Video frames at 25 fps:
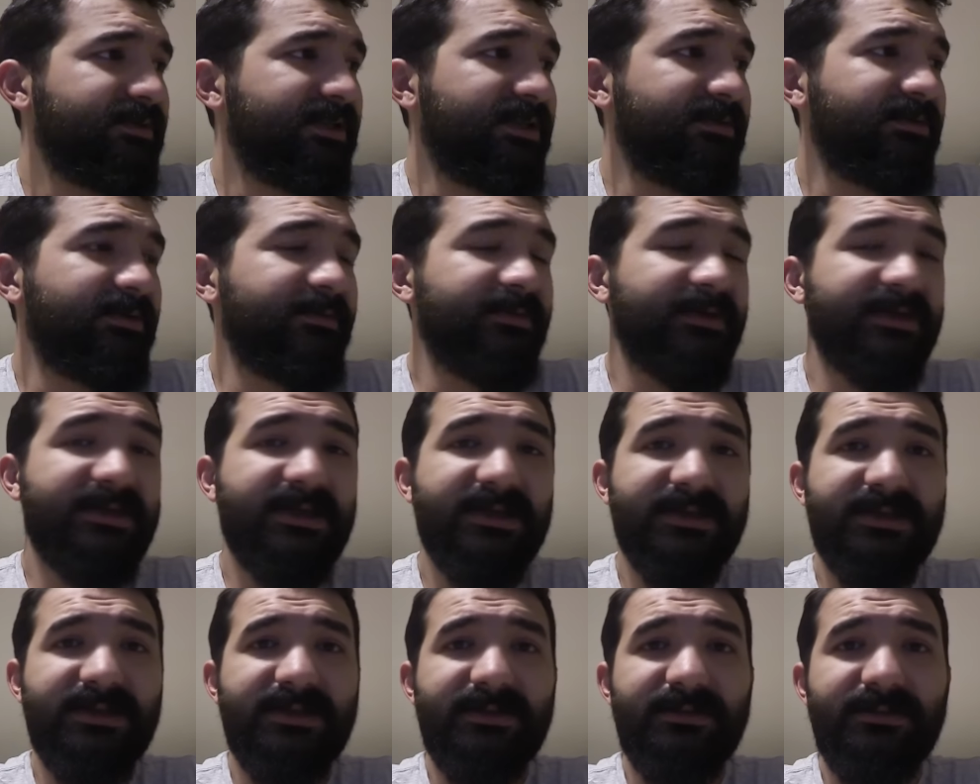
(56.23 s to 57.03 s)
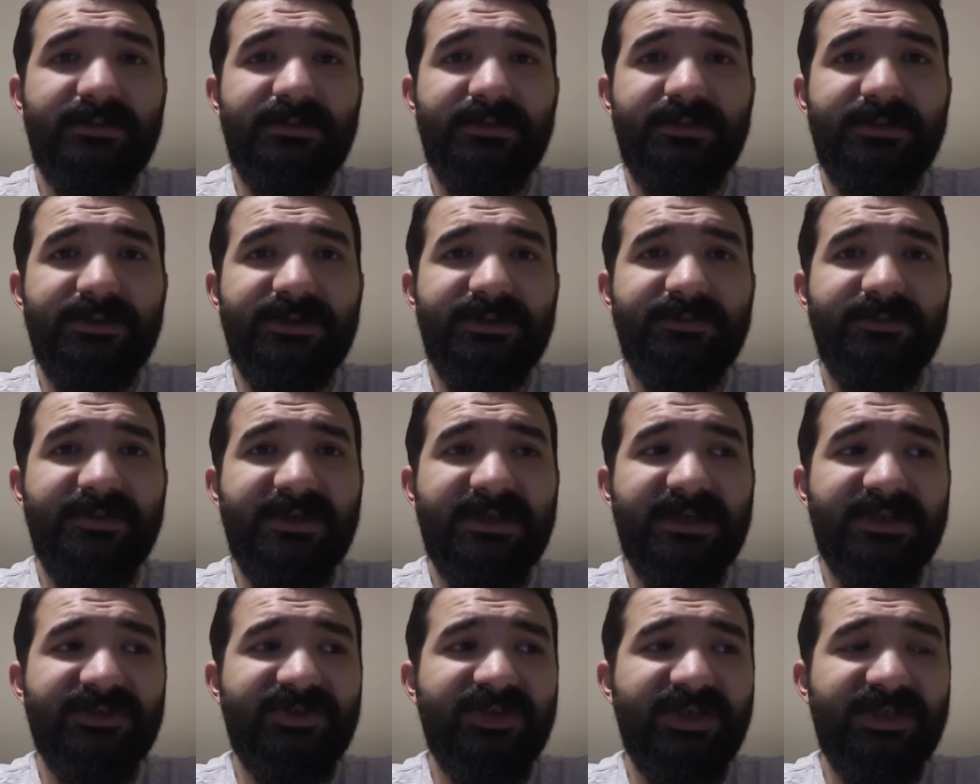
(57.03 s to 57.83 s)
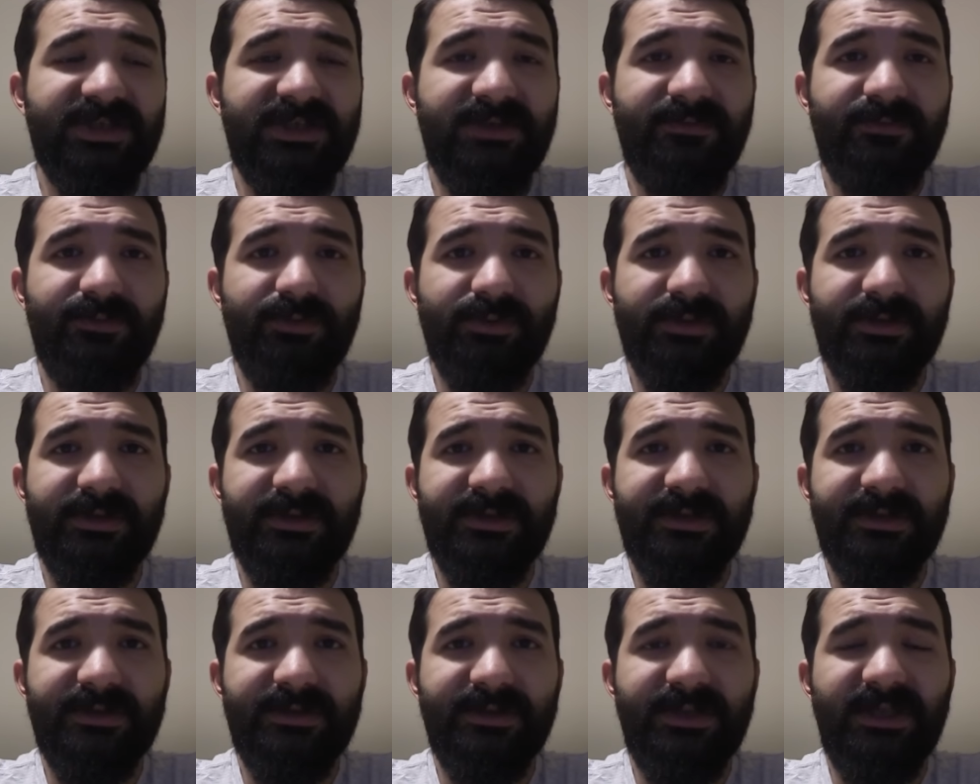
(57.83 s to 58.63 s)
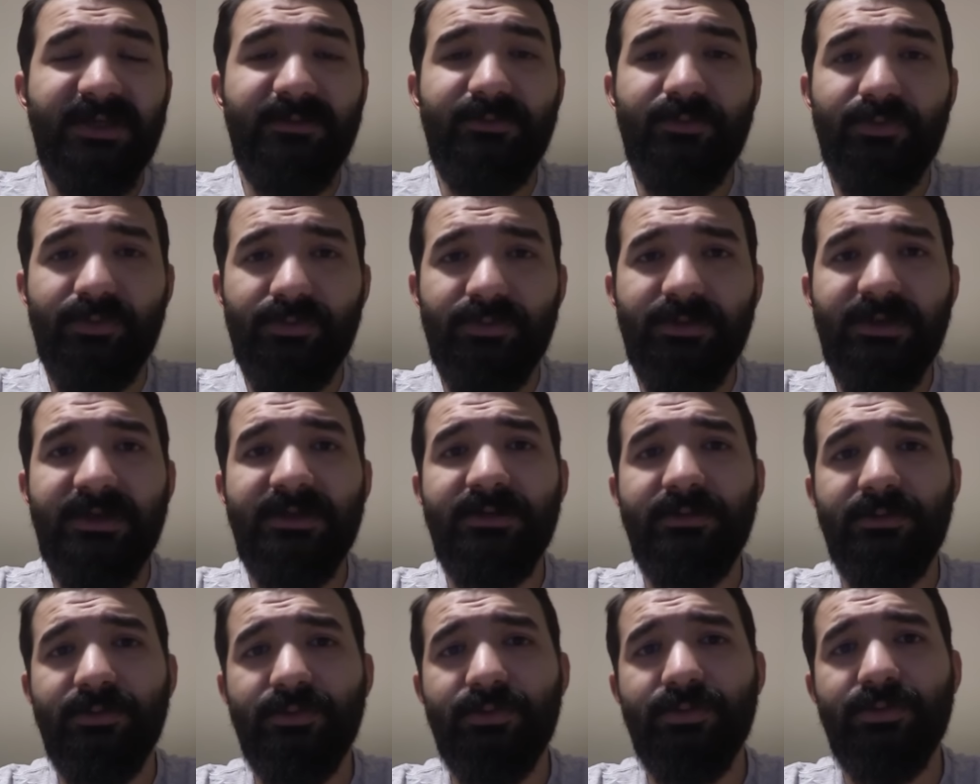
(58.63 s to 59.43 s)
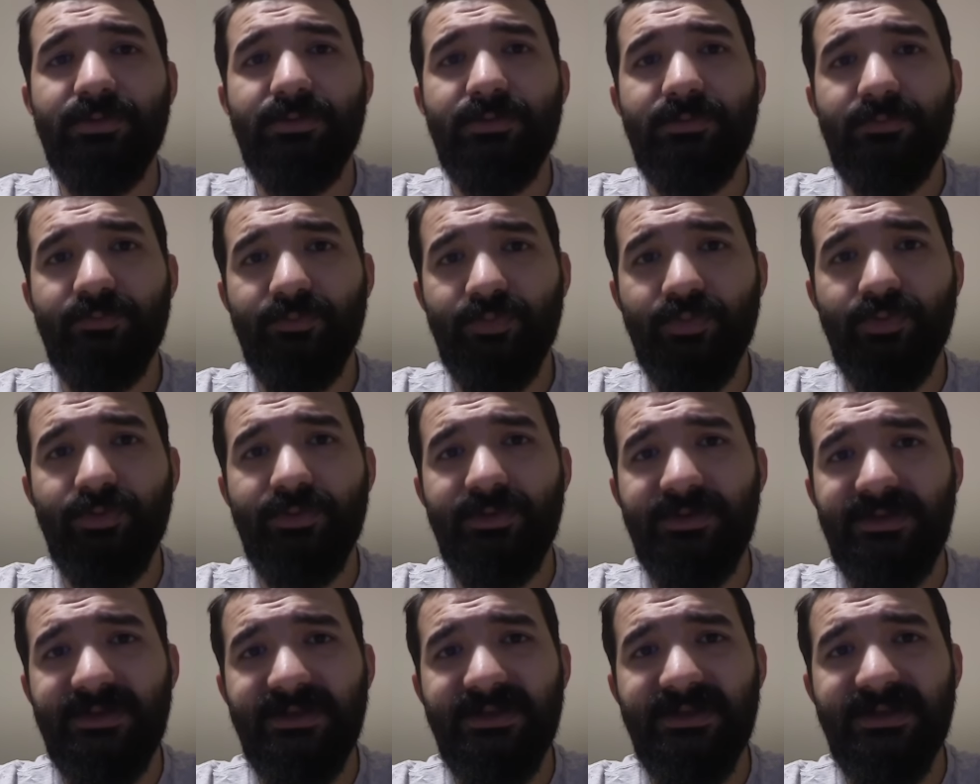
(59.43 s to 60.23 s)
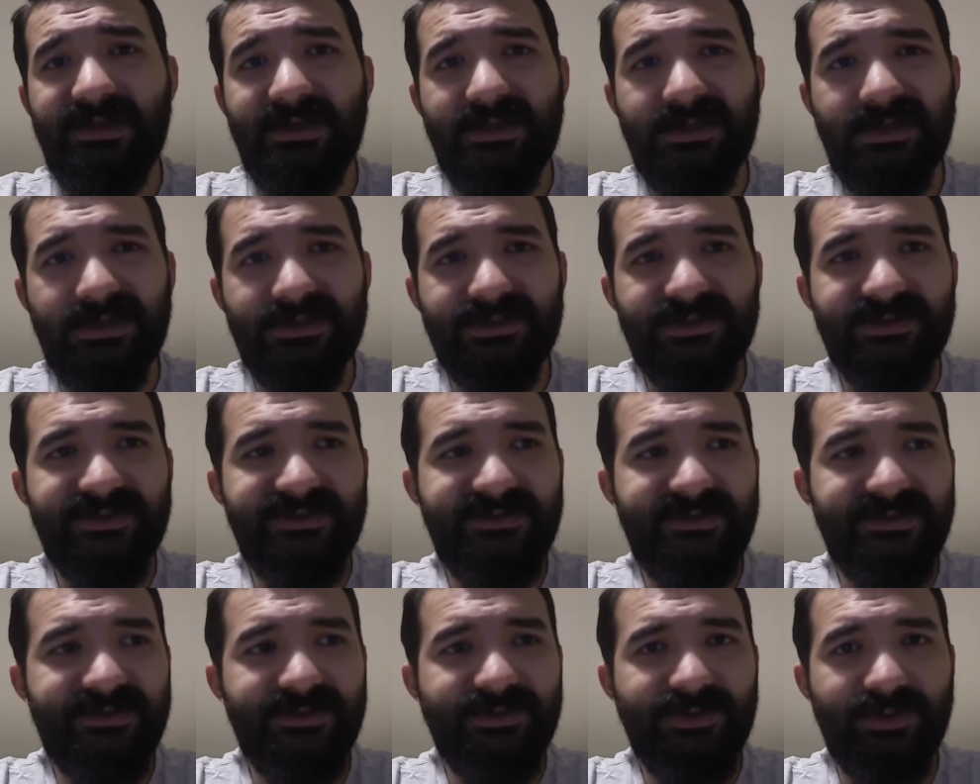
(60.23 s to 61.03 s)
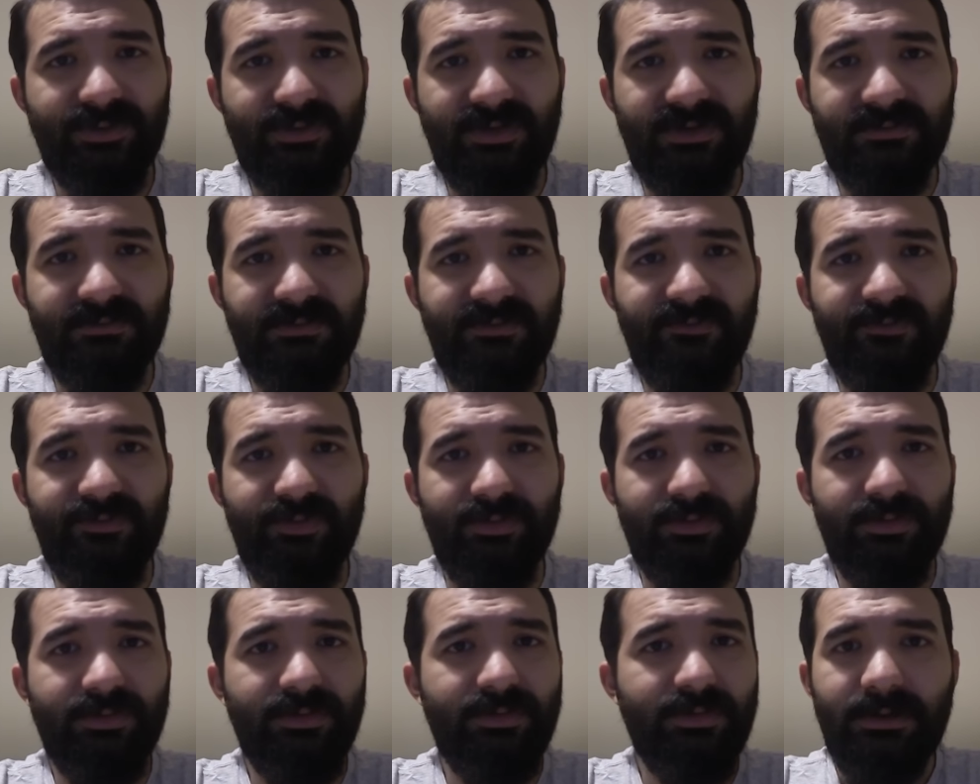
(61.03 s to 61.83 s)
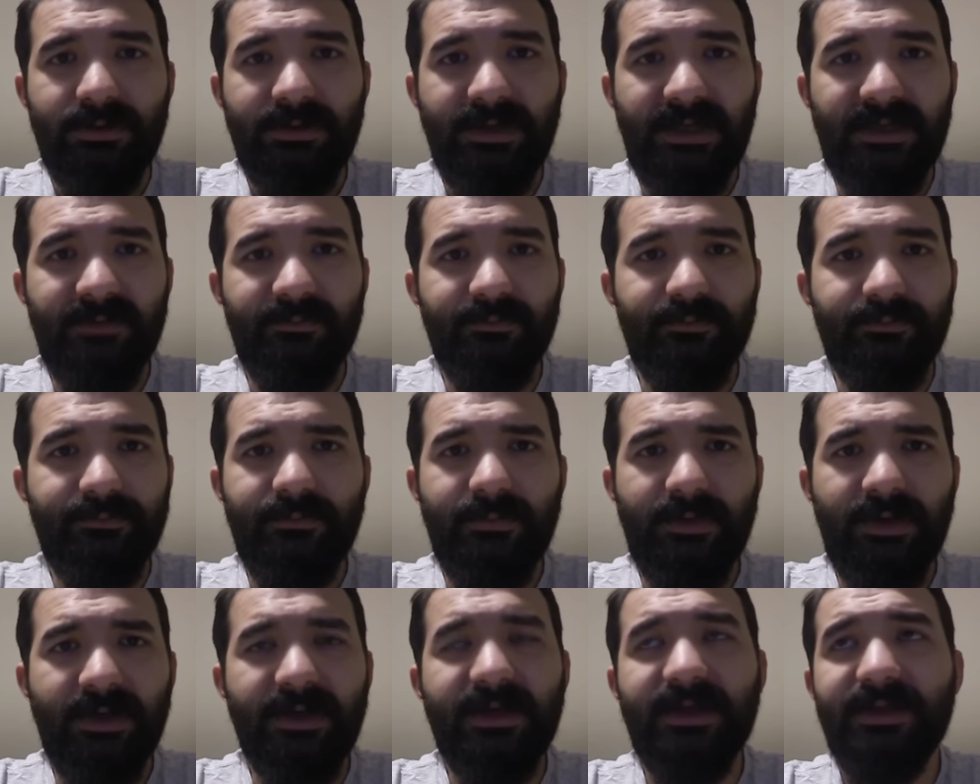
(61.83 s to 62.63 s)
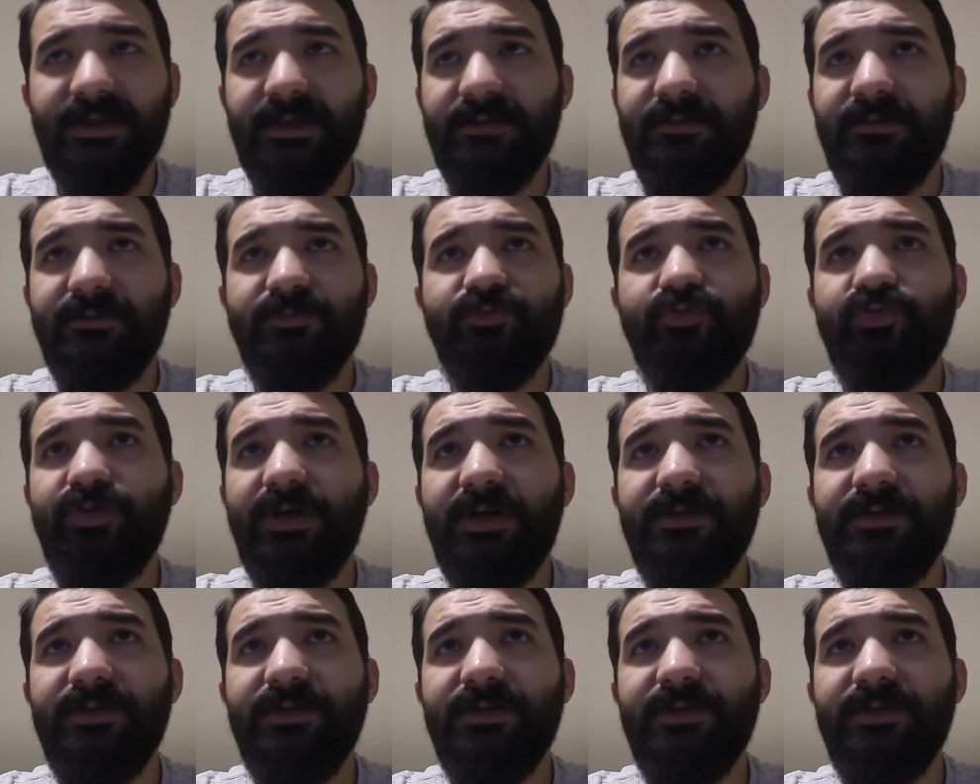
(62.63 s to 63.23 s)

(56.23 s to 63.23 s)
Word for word: Dediğim gibi hakikaten e, şimdiye kadar çektiğim videoların arasında emin olun en zoru bu sizlere karşı size teşekkür etme videosu. Yani hakikaten şu